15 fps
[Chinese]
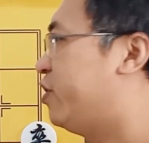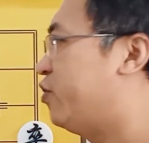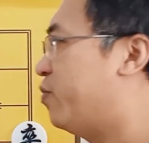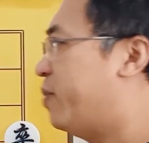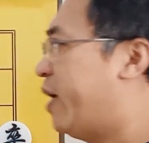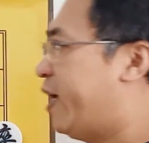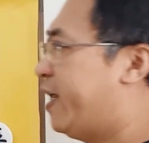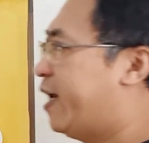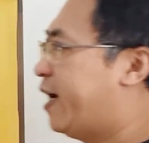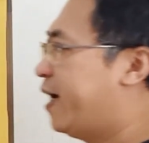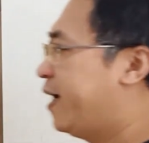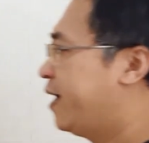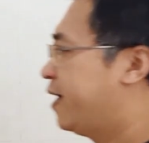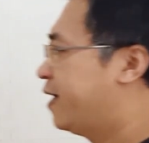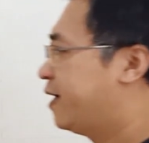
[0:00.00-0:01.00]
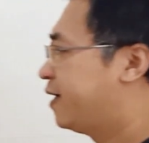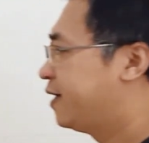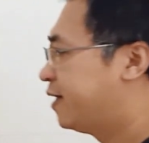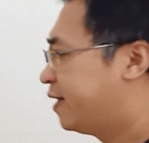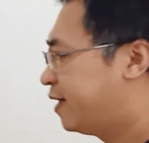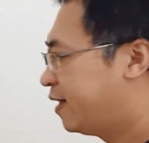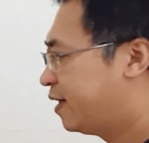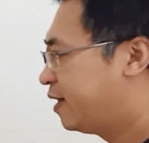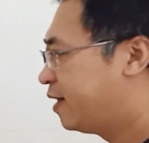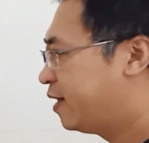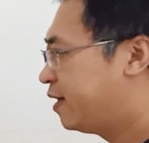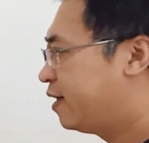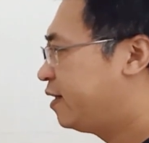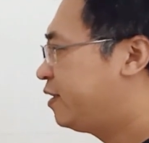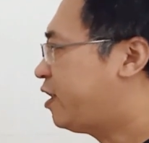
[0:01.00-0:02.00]
就没了。
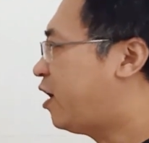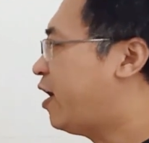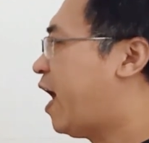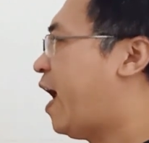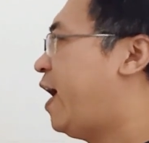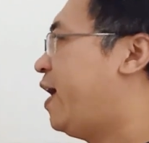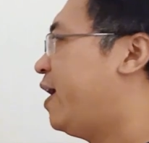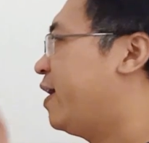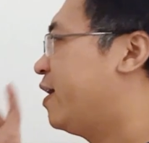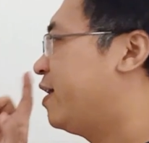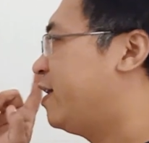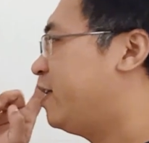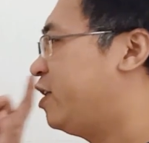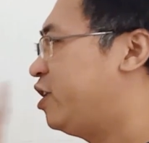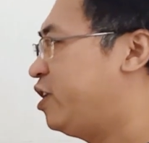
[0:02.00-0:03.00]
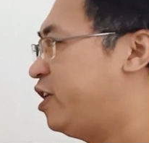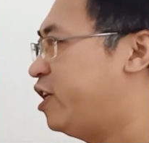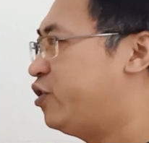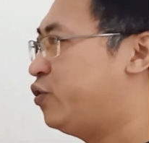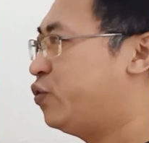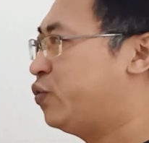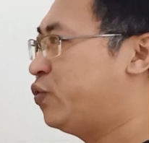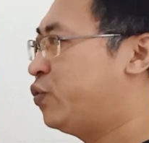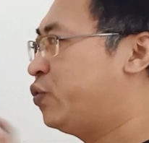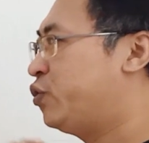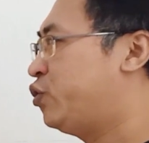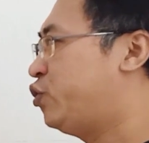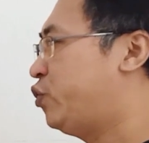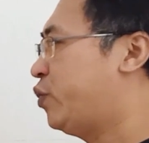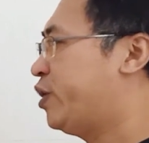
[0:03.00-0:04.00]
当然，也就
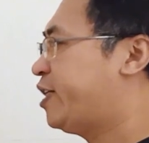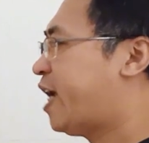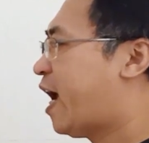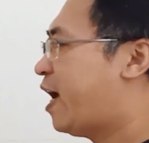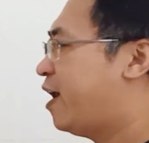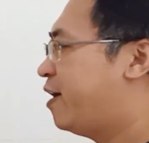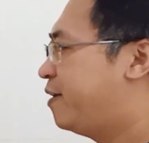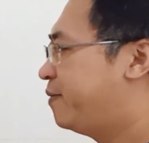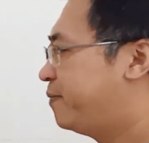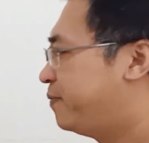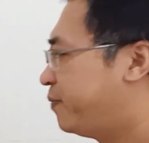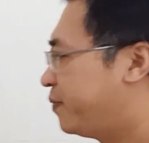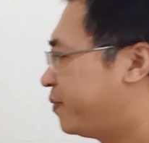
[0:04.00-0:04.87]
绝杀了。